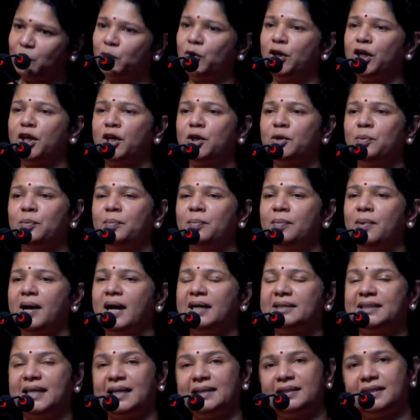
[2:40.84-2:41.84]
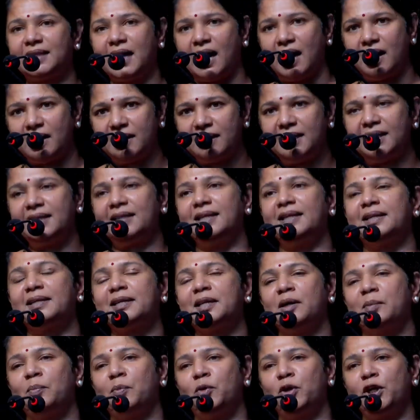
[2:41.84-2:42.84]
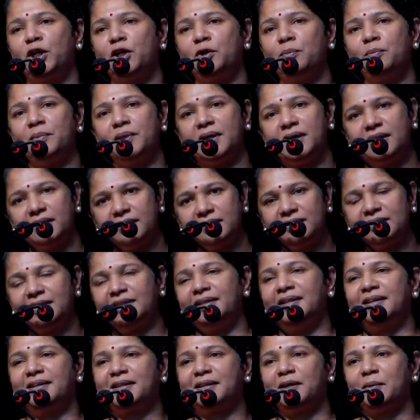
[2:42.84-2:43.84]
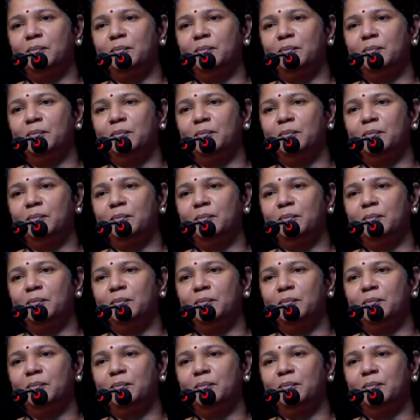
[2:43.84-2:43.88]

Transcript: முடியும் அதை தாண்டி நிற்க முடியும் எழுந்து நிற்க